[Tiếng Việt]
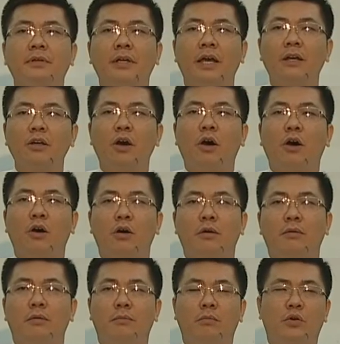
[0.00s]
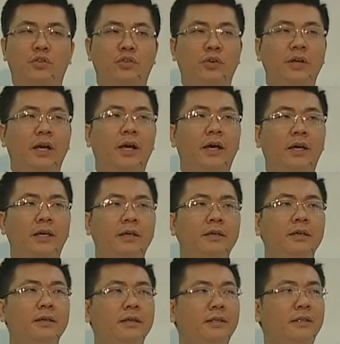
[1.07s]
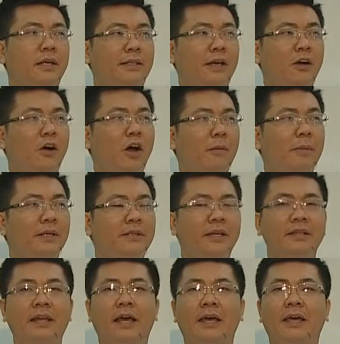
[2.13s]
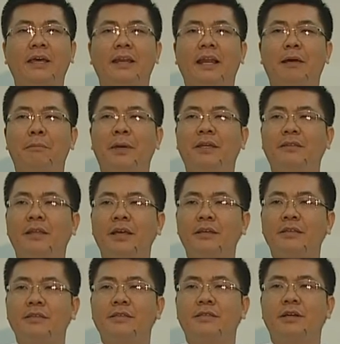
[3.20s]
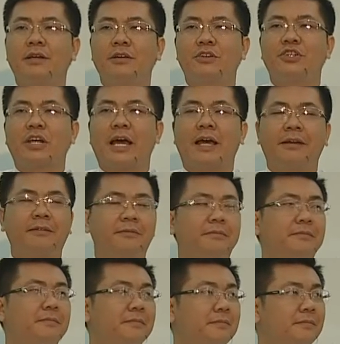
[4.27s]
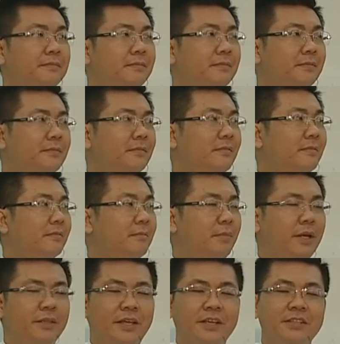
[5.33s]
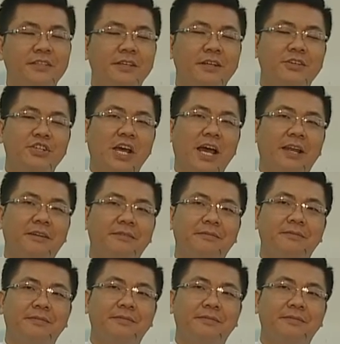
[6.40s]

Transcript: Đến độ một số nơi người ta gọi bí tích này là bí tích sức trán. Bí tích sức trán.